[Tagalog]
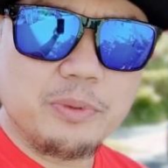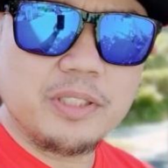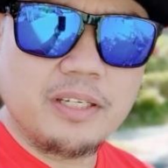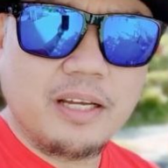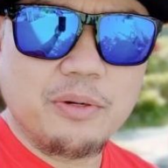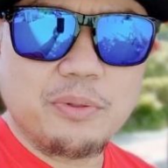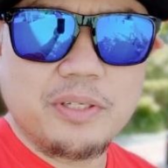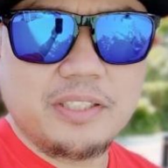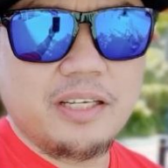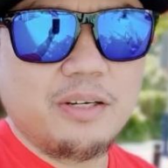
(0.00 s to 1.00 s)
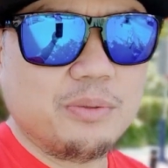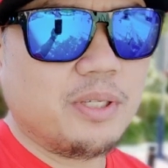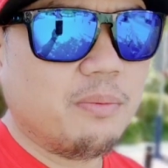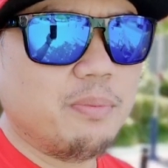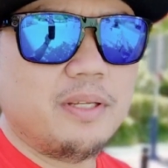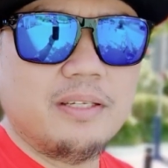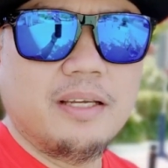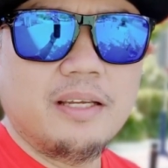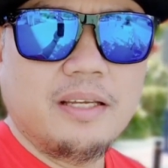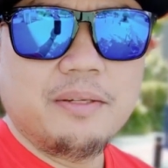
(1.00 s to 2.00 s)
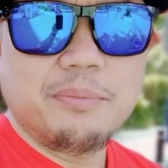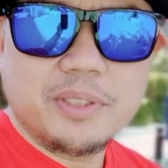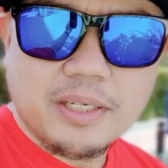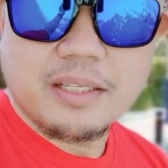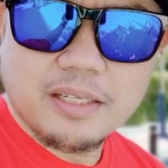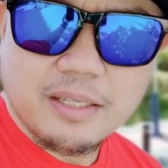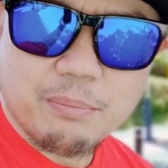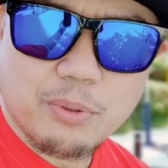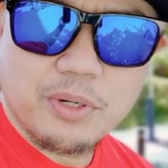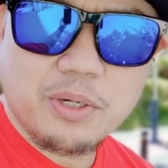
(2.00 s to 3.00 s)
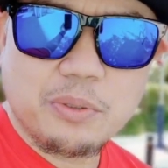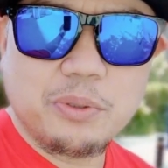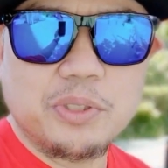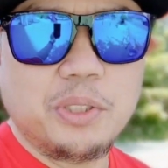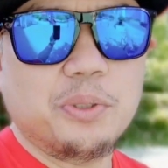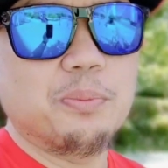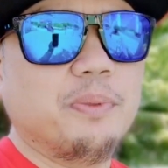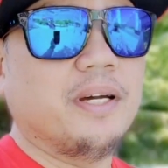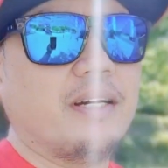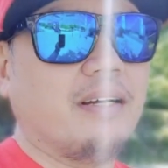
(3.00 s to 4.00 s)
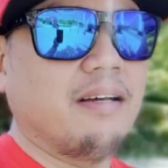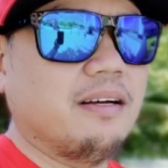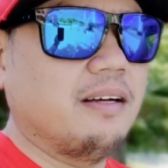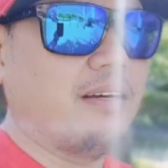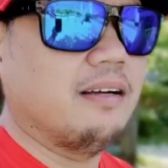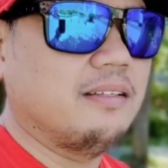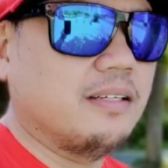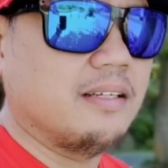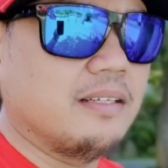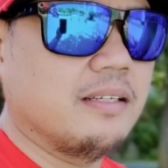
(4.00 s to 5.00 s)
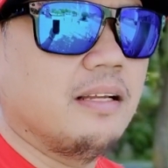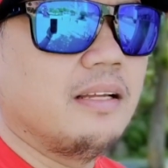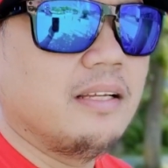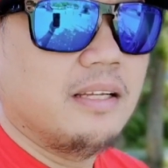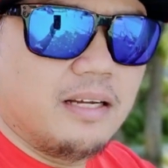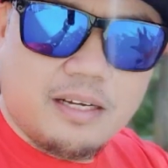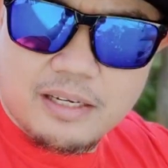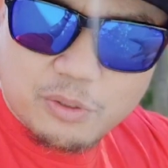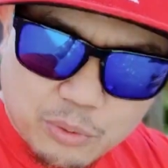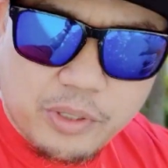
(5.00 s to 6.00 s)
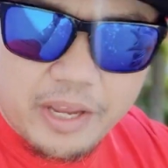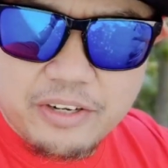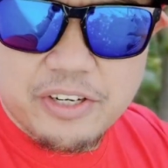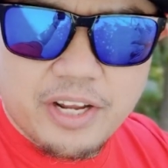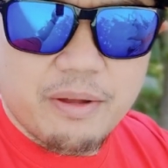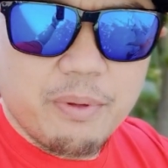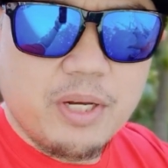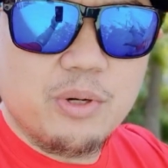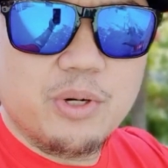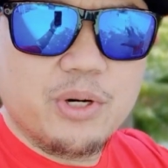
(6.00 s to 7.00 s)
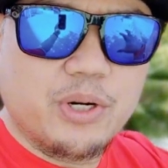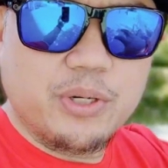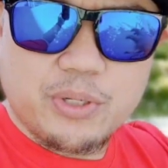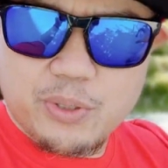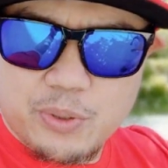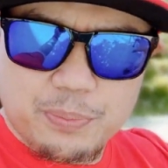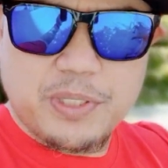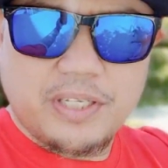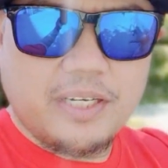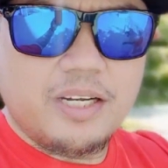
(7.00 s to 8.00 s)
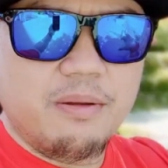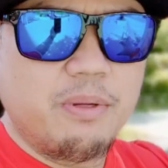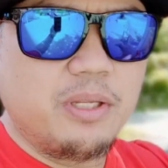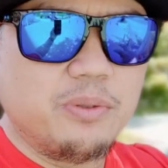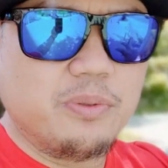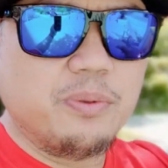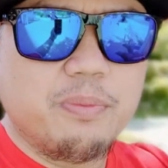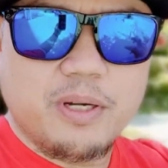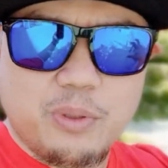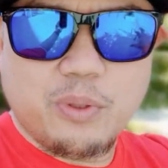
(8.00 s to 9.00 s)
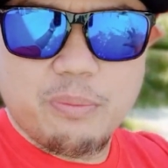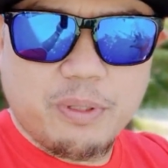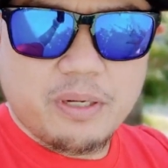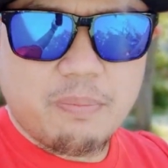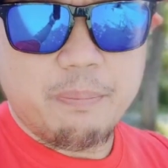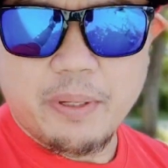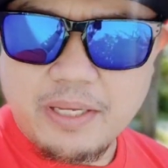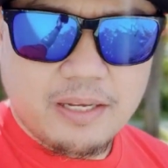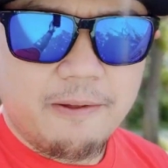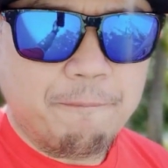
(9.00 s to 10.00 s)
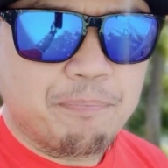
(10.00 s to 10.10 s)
Minsan ayaw ko na silang kausapin. Minsan nagdadabog na ako dun sa loob ng, uh, ng uh, container namin or opisina namin. Yung kumbaga doon kami nagpapahinga.